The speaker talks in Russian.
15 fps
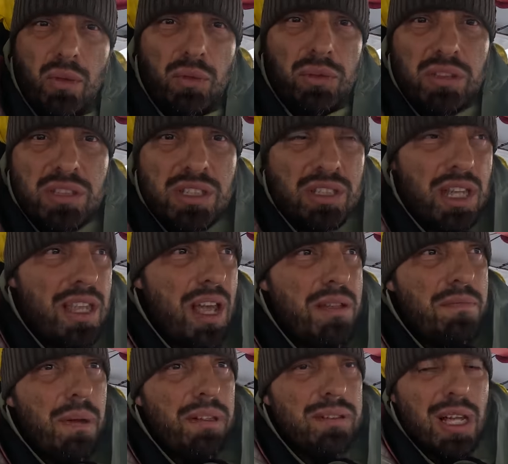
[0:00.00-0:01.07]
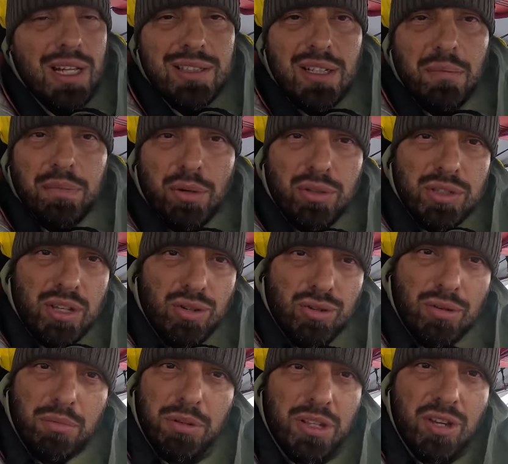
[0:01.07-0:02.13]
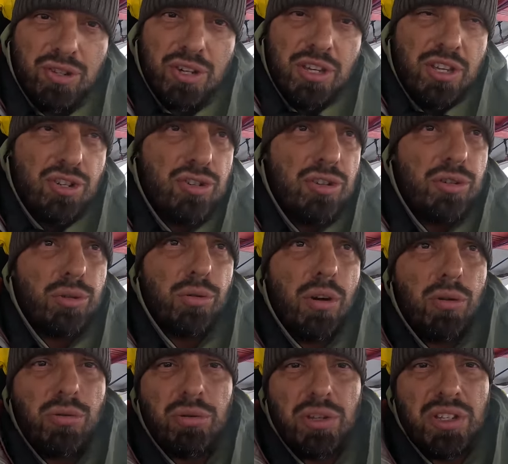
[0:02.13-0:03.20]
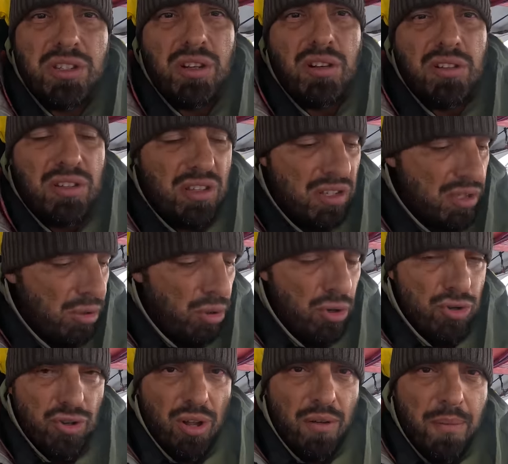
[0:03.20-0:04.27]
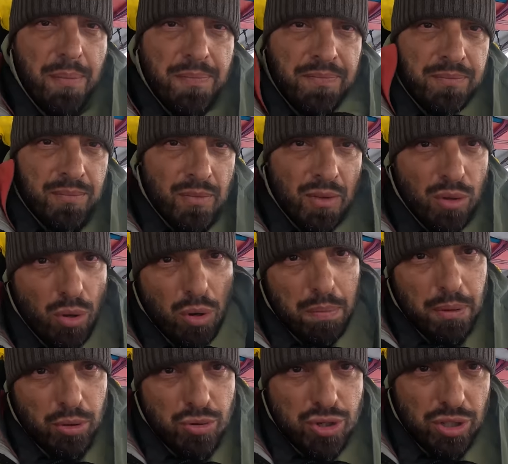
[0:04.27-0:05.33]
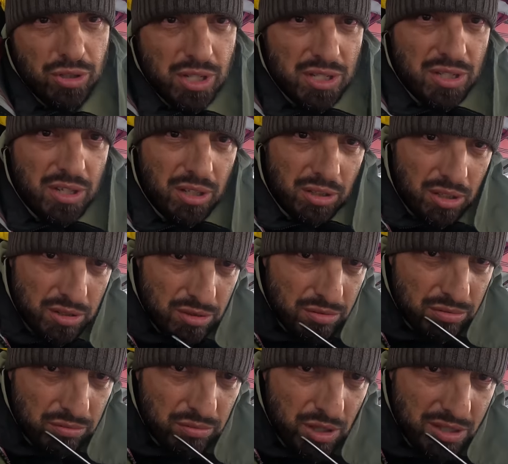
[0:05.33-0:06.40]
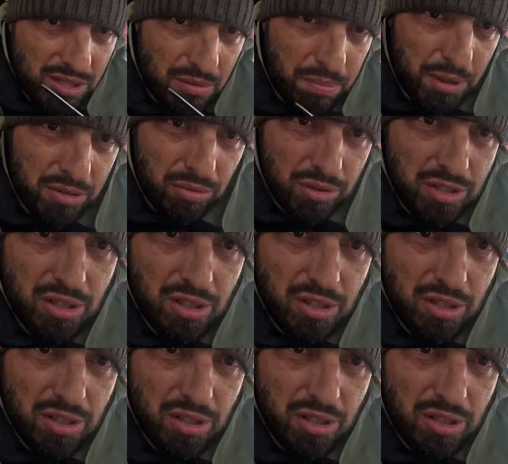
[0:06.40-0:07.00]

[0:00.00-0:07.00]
ну, стоять, болтаться просто, чтобы даже яичницу какую-то сделать, сложно. Но получилось сделать, насыпать вот